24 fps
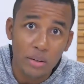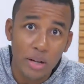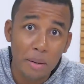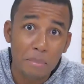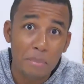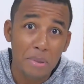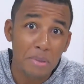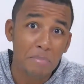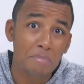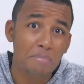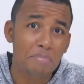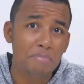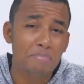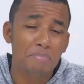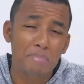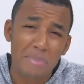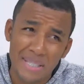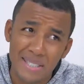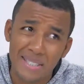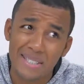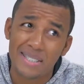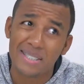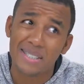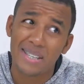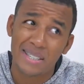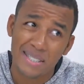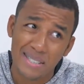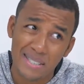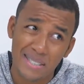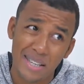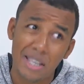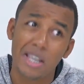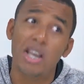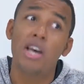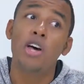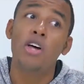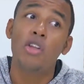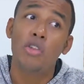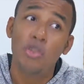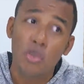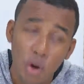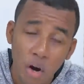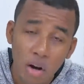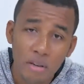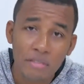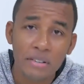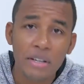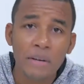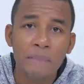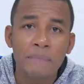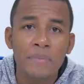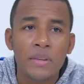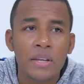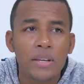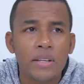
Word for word: né, Mi, Mi CC9,